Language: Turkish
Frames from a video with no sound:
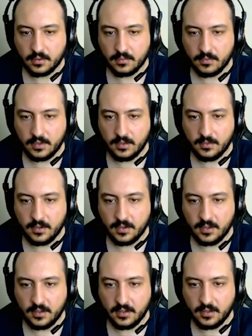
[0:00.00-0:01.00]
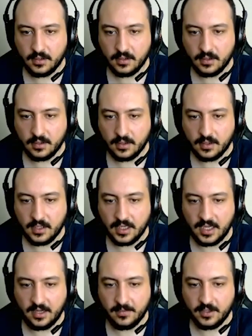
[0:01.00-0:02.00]
Bu ne böyle? Ya
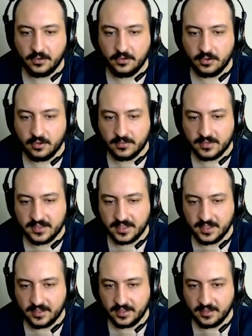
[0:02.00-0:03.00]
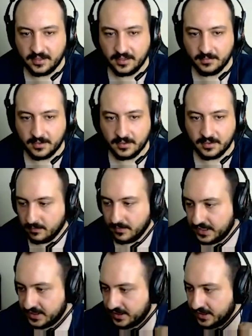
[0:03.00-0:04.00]
amına kodumun salak ikarimi.
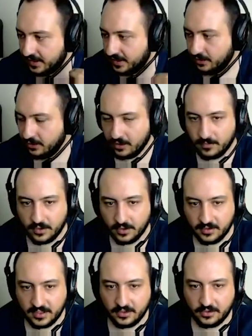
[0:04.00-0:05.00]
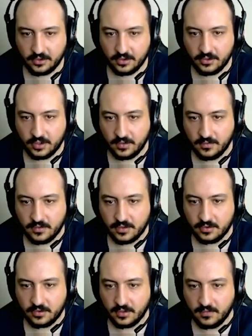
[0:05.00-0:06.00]
Başka den yok mu? Ondan sonra sövünce
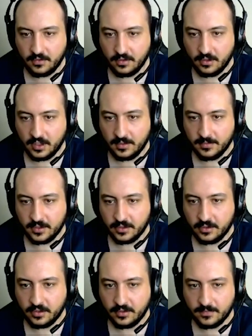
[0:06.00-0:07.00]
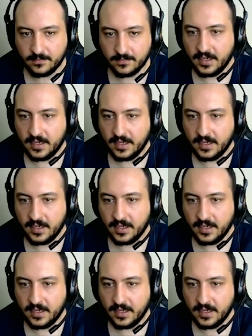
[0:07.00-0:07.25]
sövde oluyor amına koyayım.